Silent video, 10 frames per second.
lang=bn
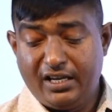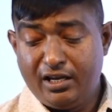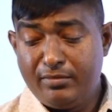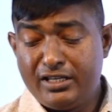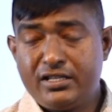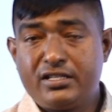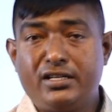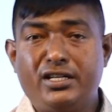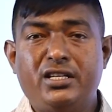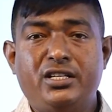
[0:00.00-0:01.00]
এই ম্যাজিকটা
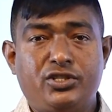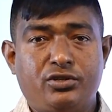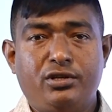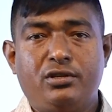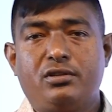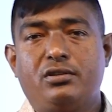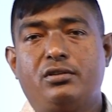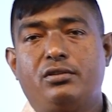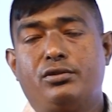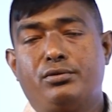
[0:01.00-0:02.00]
নিয়ে নিশ্চয়ই
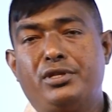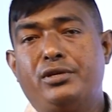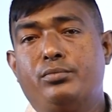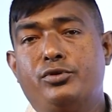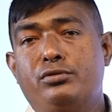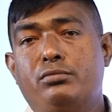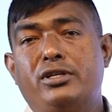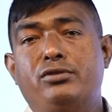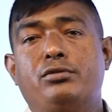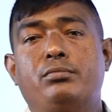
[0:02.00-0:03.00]
তোমাদের বন্ধু
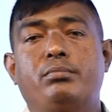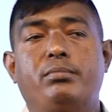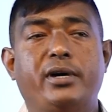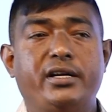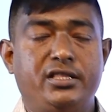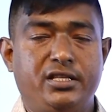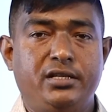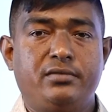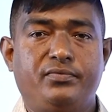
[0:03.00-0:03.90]
বান্ধব বাড়িতে